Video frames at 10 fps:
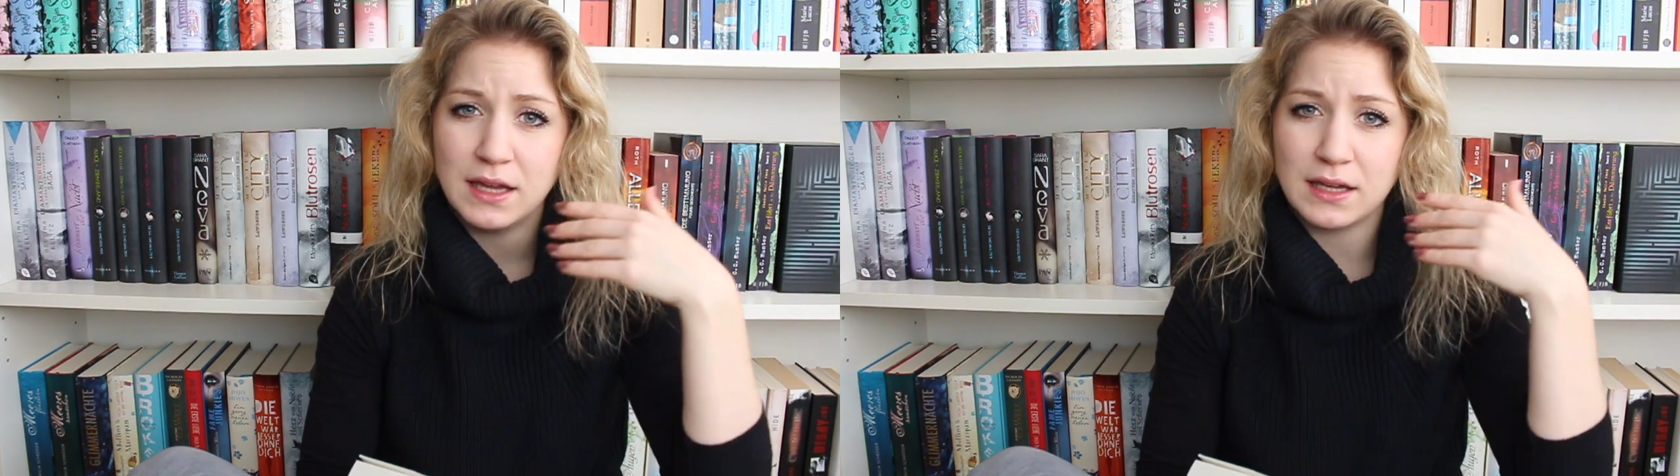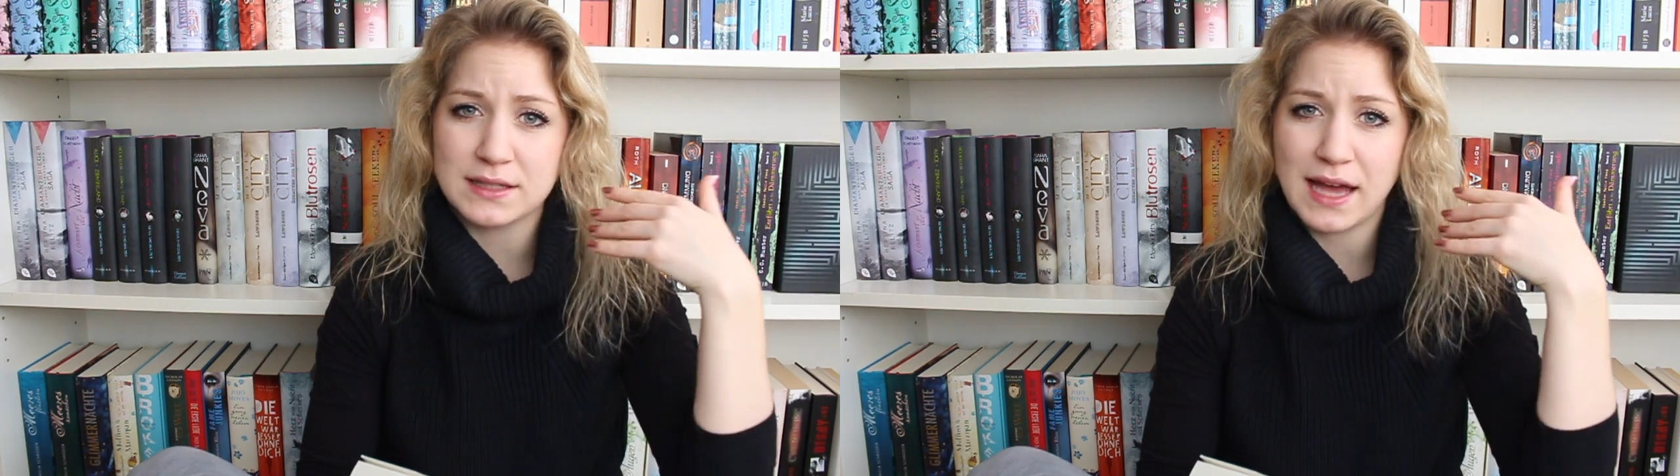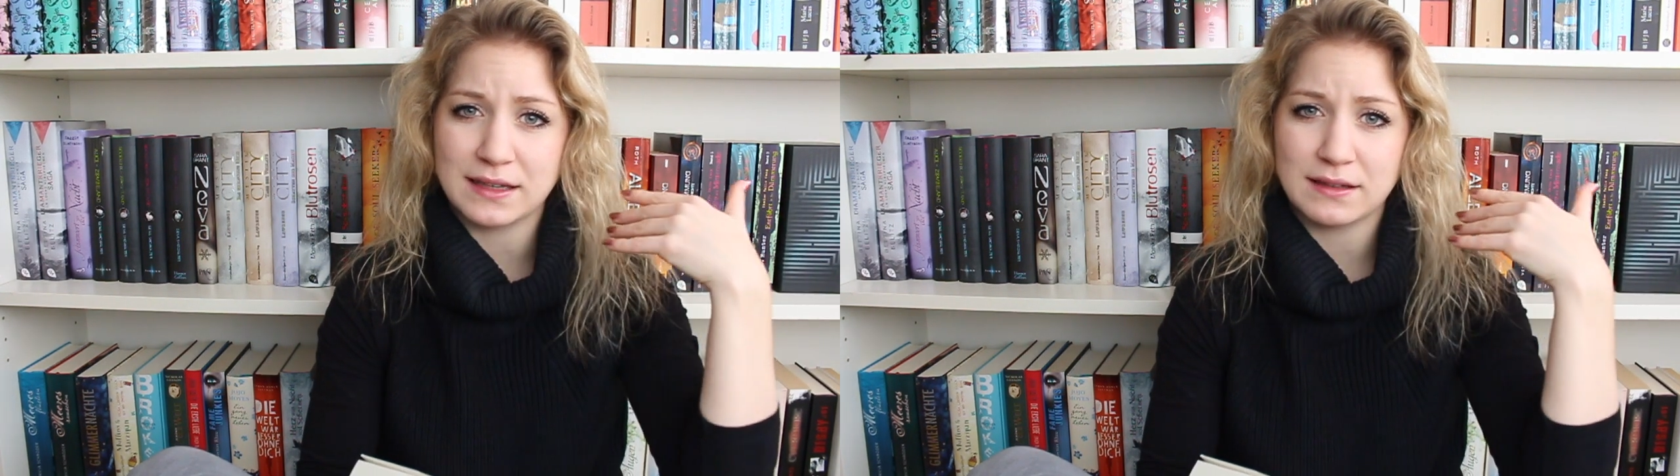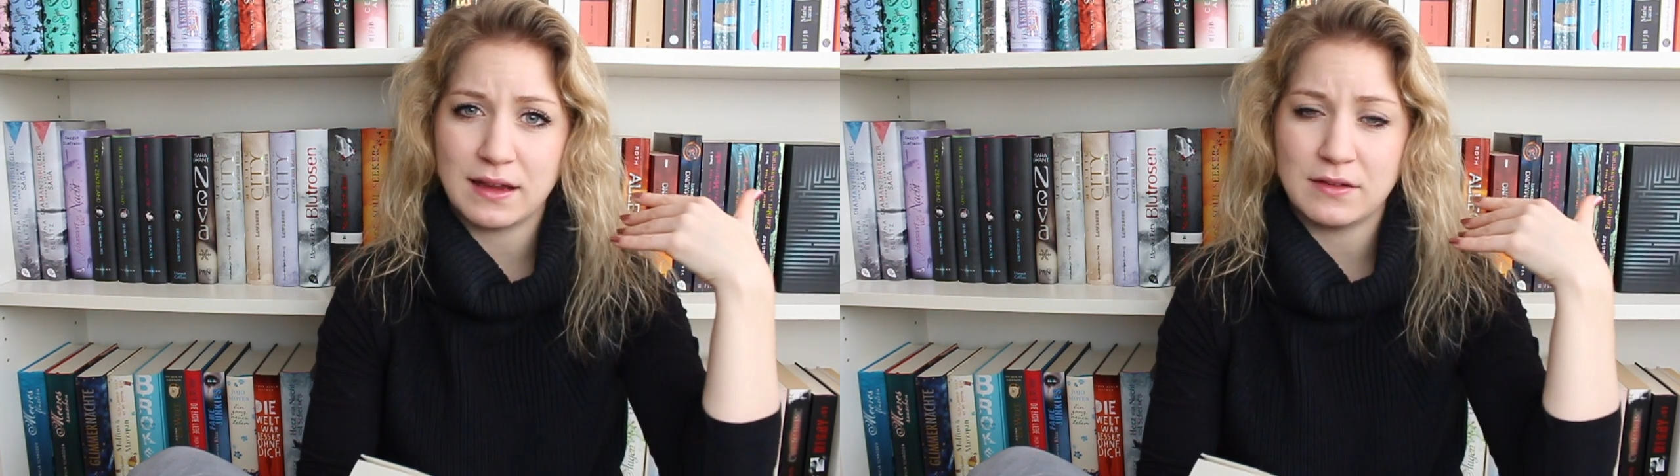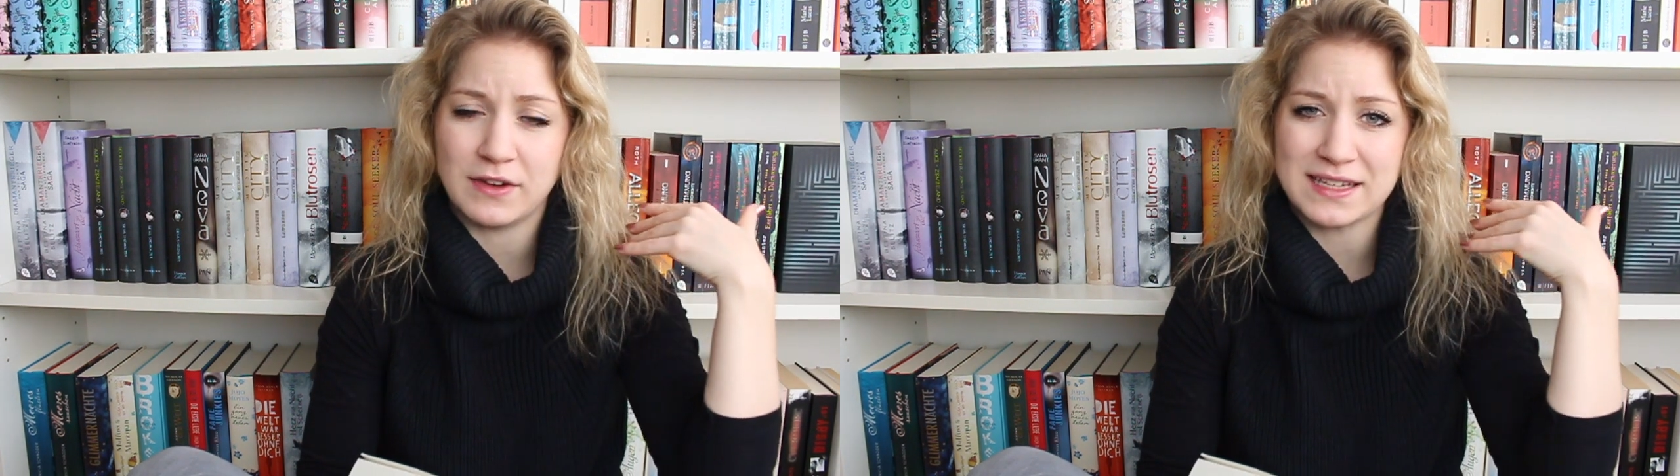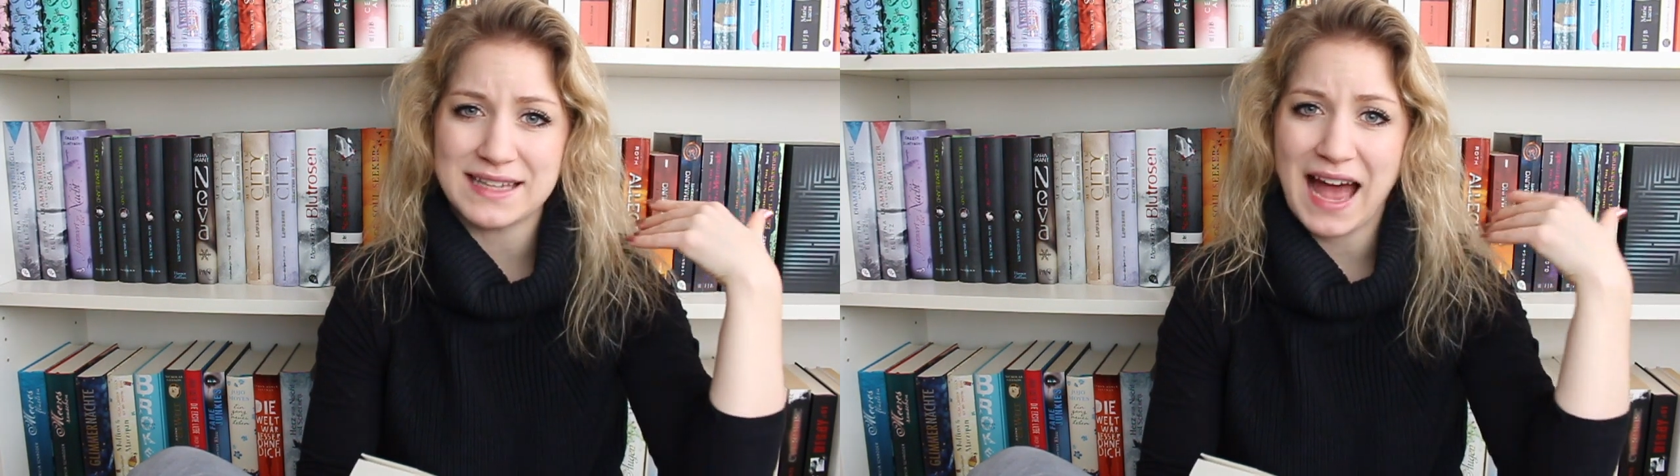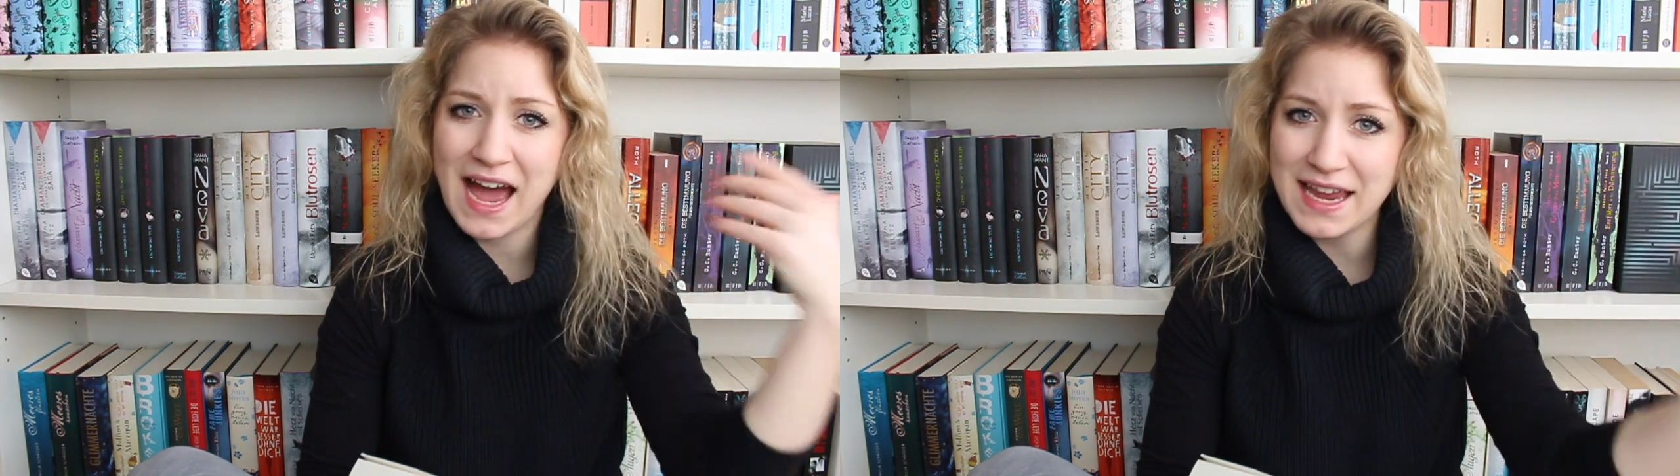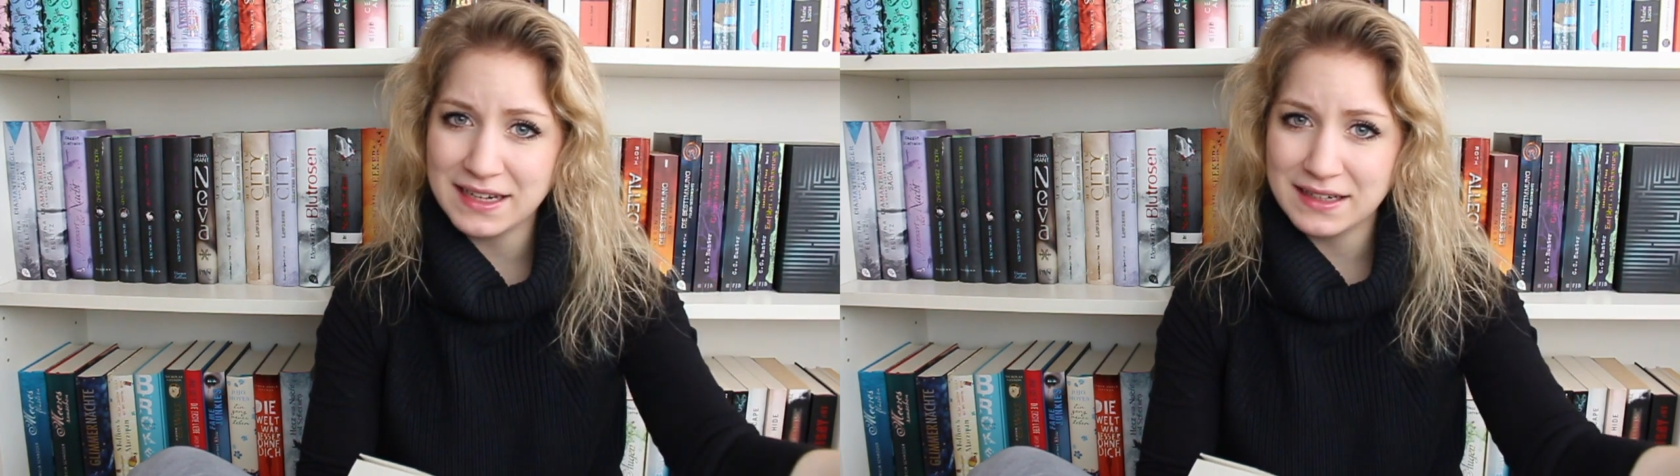es hat was
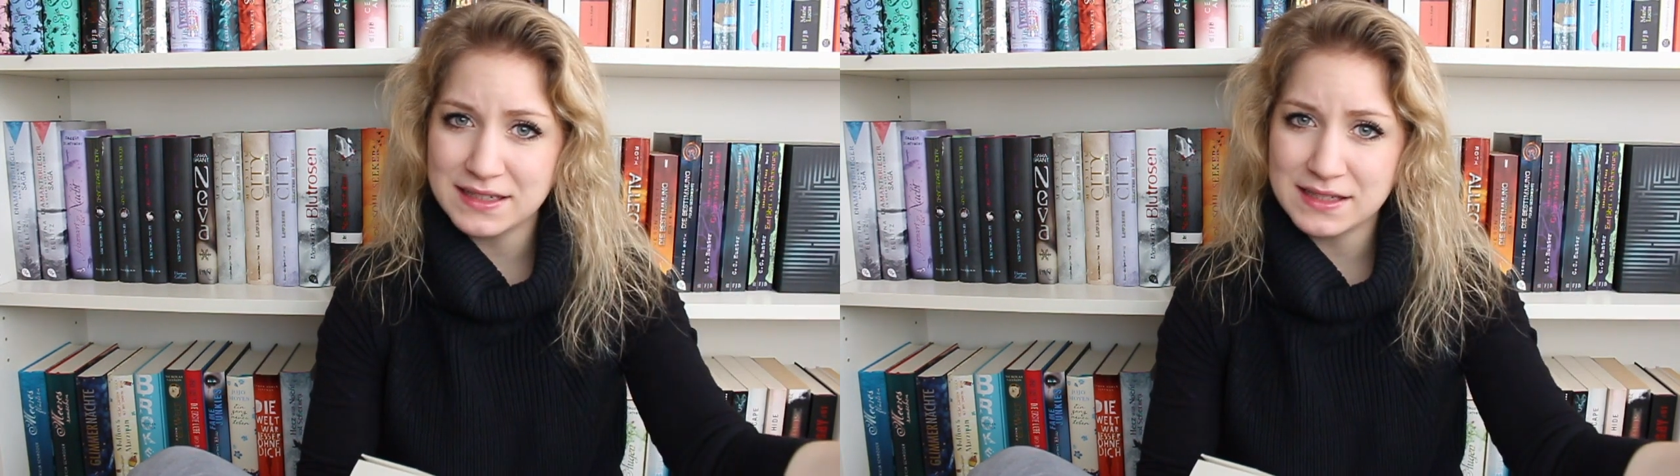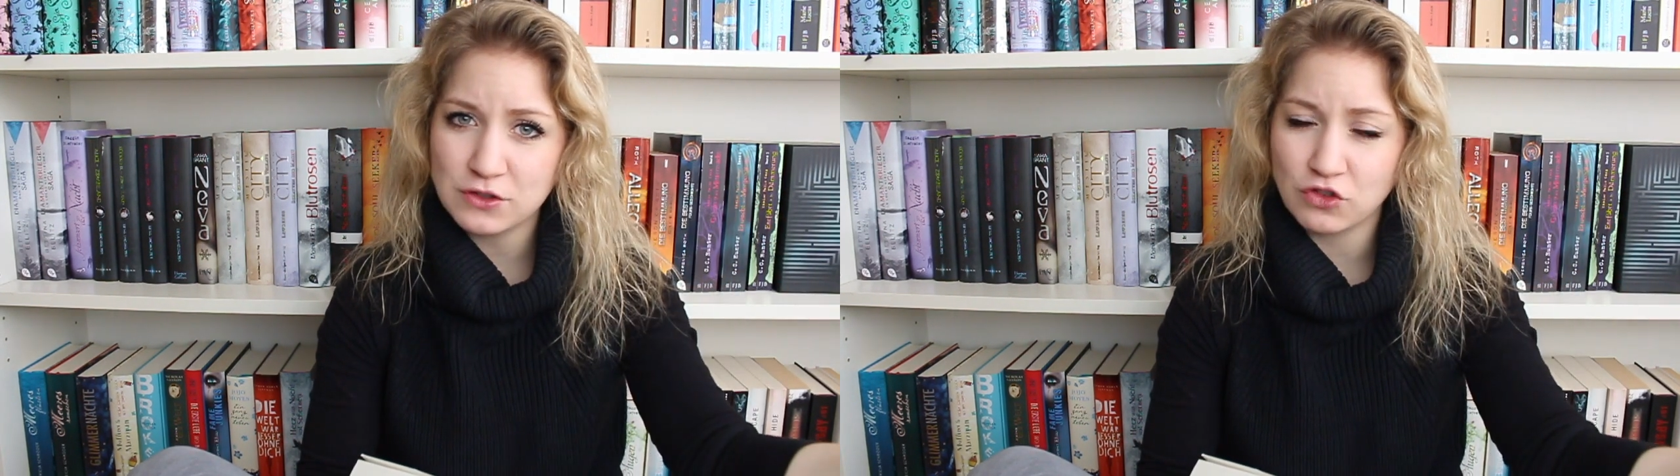eigenes,